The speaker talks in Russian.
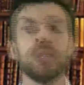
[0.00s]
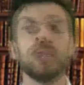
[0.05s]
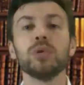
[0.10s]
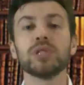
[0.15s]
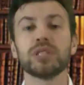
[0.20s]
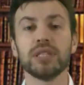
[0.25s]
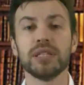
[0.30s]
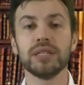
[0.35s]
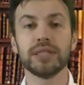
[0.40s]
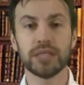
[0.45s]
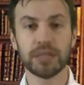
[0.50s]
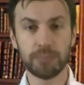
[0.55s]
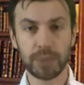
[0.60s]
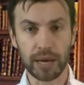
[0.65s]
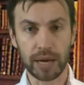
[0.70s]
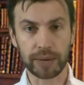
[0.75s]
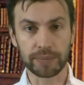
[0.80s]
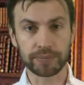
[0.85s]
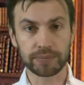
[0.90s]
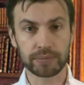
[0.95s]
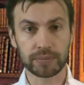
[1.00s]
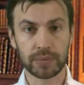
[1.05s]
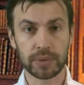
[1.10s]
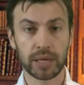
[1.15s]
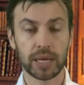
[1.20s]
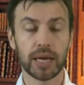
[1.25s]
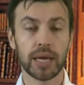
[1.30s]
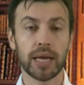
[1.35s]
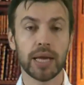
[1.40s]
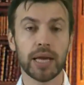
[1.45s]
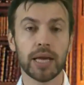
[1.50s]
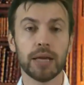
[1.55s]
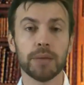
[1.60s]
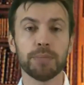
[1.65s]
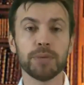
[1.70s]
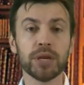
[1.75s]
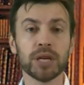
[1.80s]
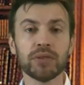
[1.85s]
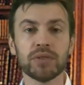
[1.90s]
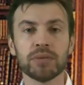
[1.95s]
после себя.
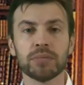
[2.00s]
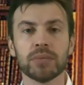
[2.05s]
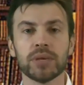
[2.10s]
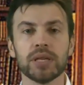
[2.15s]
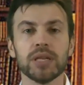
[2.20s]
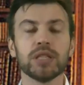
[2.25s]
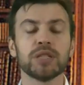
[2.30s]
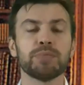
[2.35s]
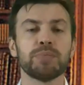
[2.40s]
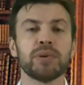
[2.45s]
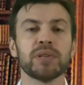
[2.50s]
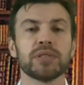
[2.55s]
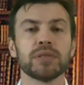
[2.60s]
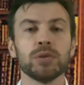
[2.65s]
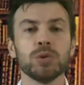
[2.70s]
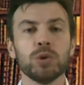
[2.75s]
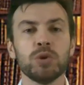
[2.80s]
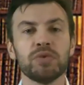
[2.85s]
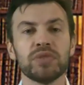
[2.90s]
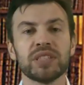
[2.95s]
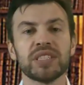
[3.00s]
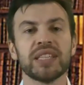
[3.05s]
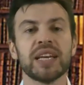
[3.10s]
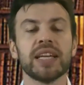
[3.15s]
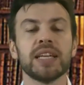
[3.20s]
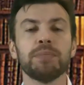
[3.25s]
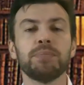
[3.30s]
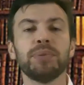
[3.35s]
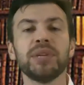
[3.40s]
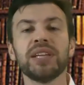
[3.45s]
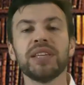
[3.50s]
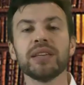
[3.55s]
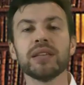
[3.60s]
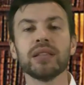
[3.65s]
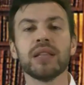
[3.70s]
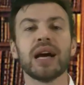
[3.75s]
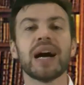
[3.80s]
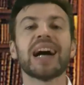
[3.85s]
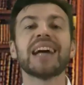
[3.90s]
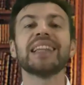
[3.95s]
Первым из послов царь
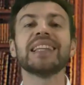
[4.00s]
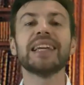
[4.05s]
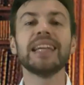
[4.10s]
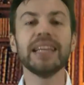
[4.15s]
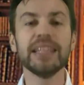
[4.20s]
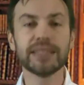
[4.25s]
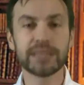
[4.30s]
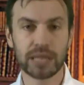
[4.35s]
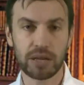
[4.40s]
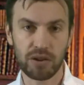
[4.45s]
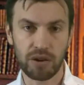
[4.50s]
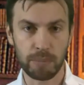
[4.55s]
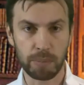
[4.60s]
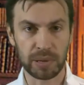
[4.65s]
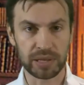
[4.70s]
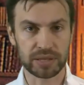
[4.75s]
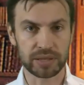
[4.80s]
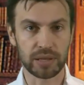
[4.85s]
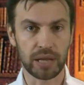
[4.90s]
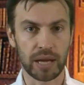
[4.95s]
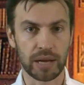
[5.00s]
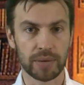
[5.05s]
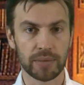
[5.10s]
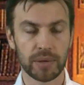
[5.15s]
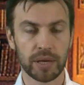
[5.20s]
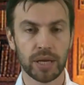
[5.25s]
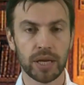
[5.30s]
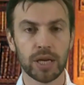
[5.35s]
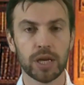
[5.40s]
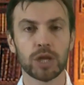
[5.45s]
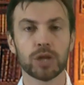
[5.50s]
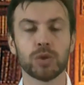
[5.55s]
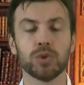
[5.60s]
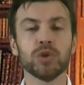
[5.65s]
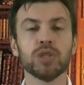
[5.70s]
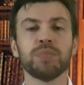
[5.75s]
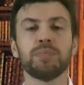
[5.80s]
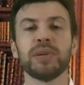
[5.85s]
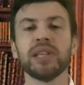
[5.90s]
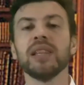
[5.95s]
принял английского посла.
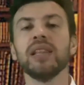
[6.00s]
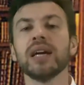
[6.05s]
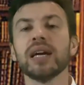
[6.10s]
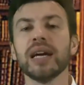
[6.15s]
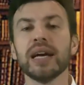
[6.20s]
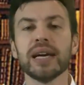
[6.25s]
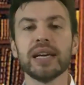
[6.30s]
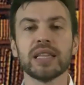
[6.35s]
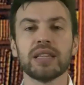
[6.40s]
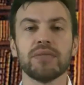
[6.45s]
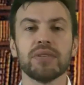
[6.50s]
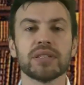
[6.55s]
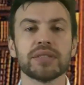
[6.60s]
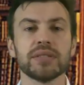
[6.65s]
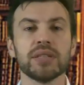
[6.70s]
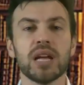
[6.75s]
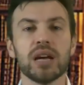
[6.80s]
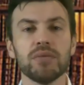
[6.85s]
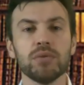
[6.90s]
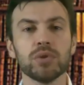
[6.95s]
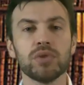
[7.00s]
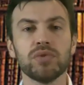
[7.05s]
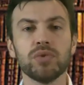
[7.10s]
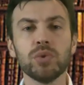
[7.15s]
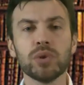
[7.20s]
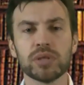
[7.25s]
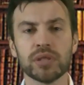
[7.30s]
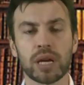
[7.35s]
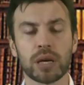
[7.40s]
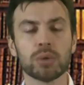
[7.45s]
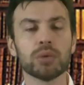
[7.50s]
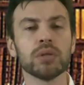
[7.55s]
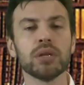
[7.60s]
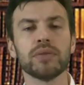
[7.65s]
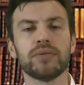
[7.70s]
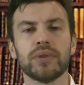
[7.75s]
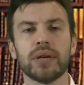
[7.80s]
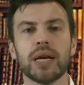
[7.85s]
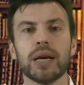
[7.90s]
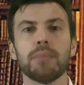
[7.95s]
Тот предлагает во славу двух
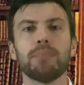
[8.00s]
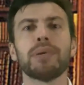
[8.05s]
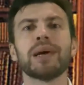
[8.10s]
народов